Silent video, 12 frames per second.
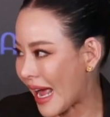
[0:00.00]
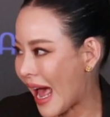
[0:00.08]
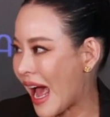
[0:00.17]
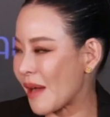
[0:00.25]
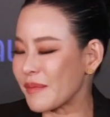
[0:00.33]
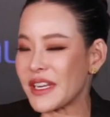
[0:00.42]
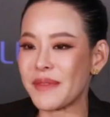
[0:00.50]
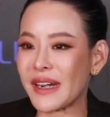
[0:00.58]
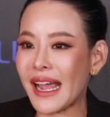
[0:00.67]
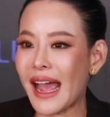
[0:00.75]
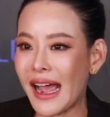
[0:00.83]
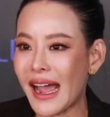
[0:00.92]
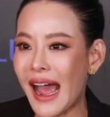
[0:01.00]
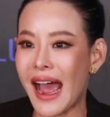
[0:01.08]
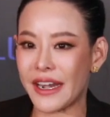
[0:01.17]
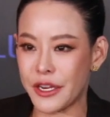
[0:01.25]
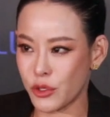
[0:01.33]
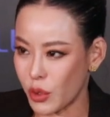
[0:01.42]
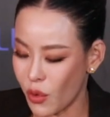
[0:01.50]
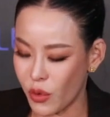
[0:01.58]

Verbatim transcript: ถามที่มันค้างคาในส่วน